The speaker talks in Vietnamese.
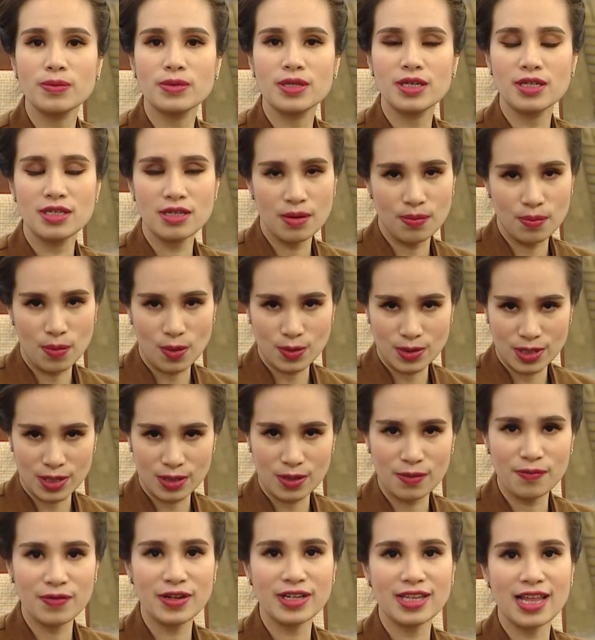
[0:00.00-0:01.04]
Thứ trưởng Bộ Giao
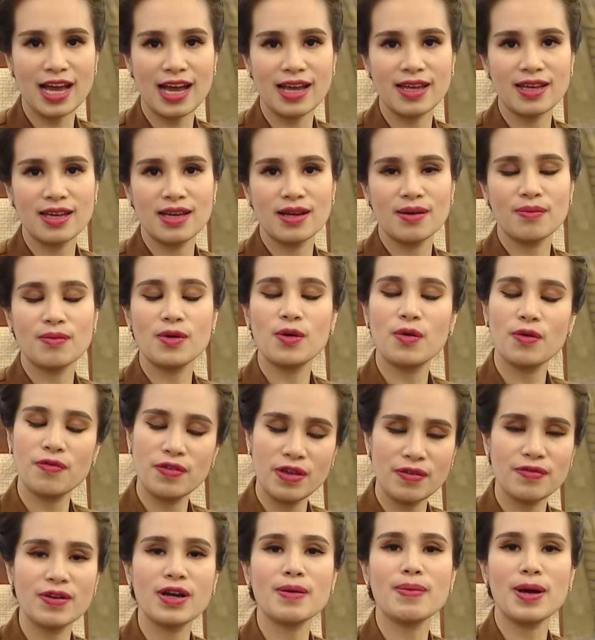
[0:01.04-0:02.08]
thông Vận tải. Mời quý
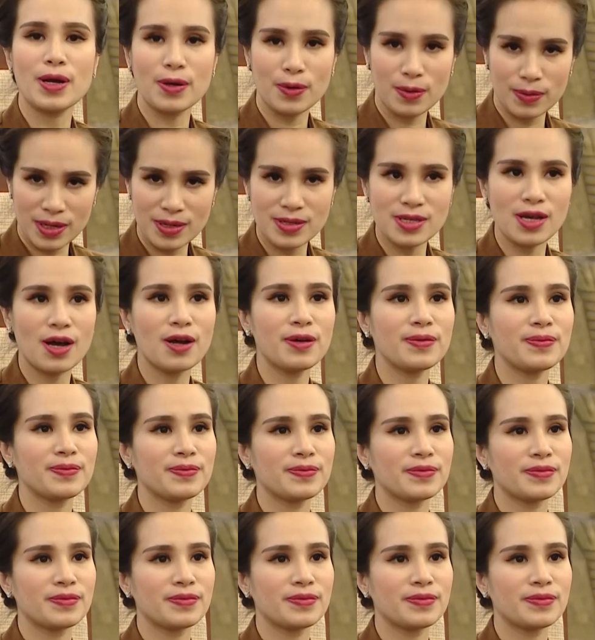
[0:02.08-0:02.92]
vị và các bạn cùng theo dõi.